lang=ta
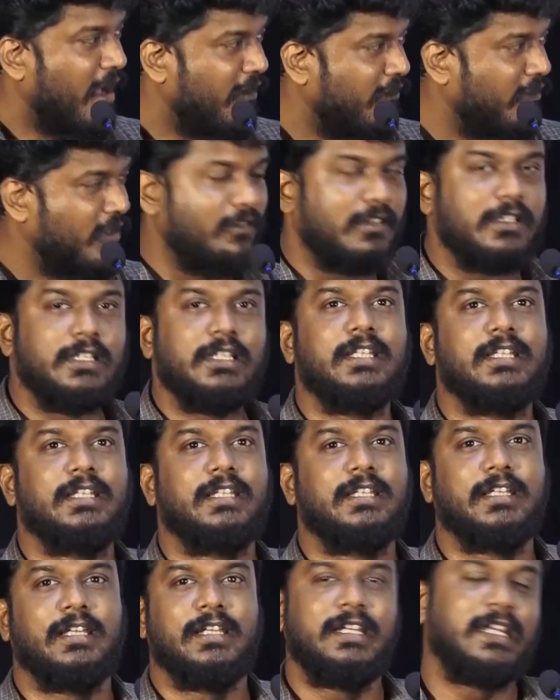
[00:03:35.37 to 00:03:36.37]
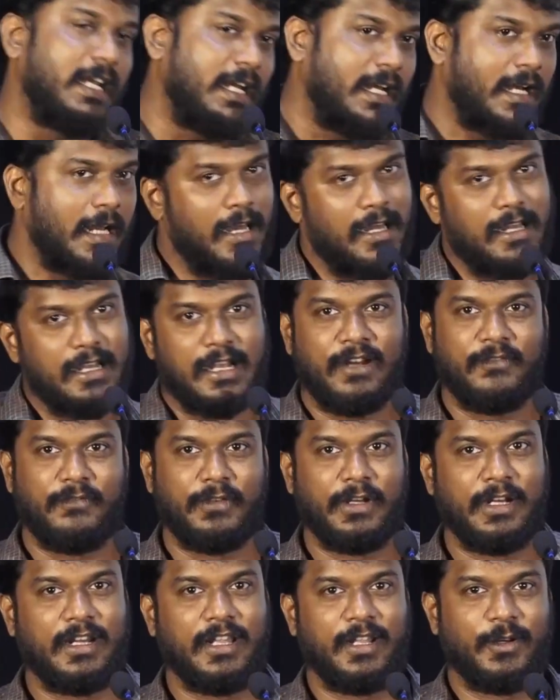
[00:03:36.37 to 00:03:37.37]
அவர் வந்து இல்லை இல்லை நாங்கள்
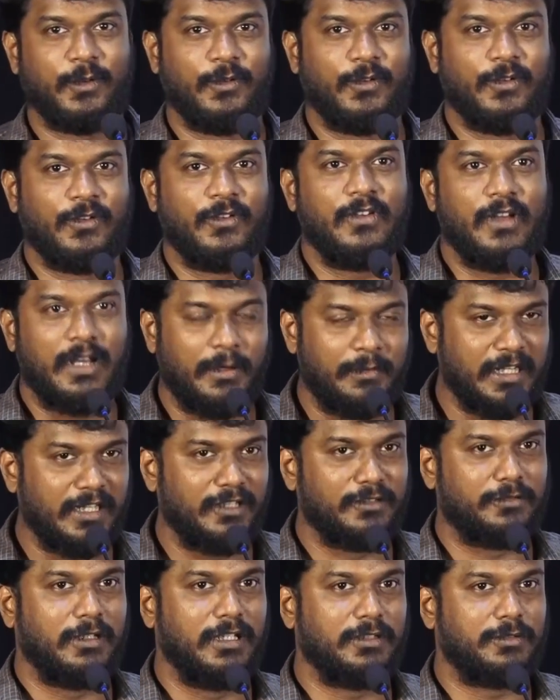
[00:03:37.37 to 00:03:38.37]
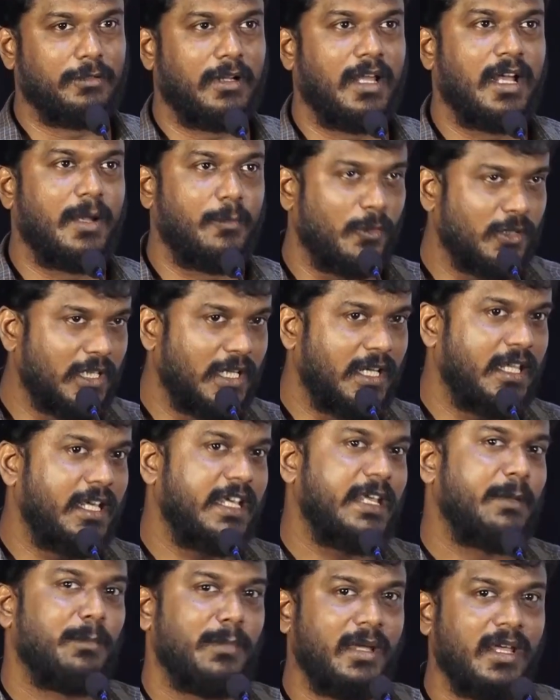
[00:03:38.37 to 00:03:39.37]
கான்ஃபிடென்ட்டாக இருக்கோம் அப்படின்னு சொல்லி சொன்னாங்க முதல்ல
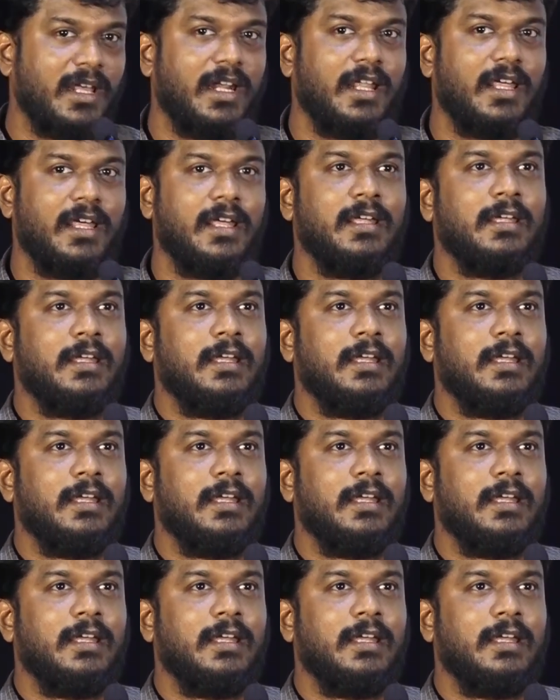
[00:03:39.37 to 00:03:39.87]
என் மேலே